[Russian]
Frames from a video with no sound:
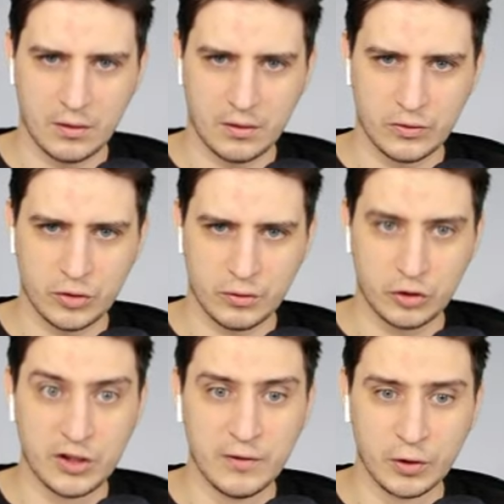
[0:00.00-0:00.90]
Чё,
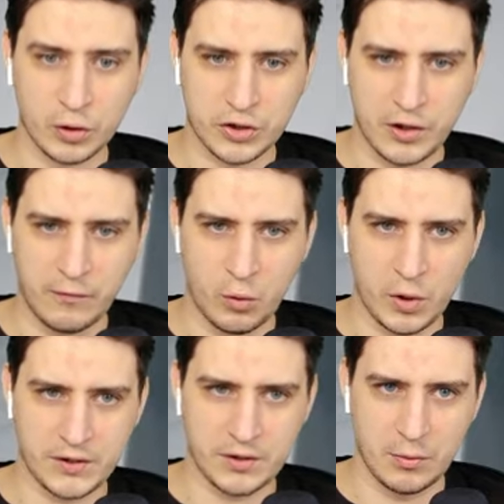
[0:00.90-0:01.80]

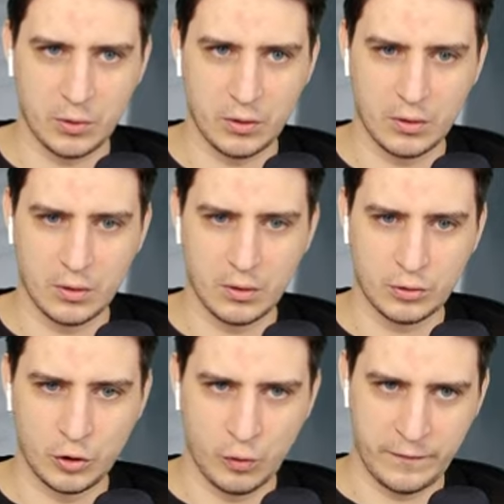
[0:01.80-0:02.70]
98? Ты
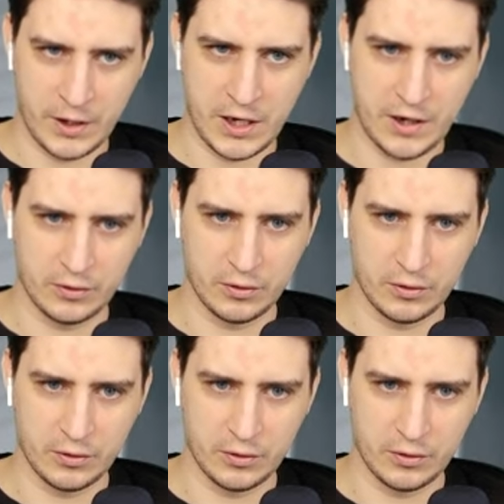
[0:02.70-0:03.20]
уверен?